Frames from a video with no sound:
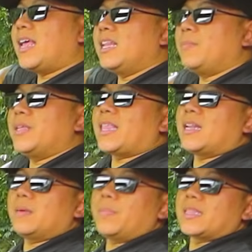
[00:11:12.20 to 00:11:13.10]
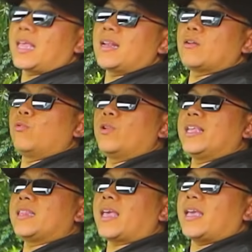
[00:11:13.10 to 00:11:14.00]
ada lipitan-lipitan
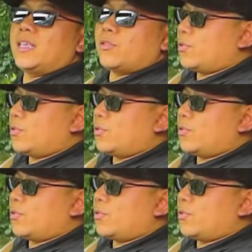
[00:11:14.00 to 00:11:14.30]
kulit kayak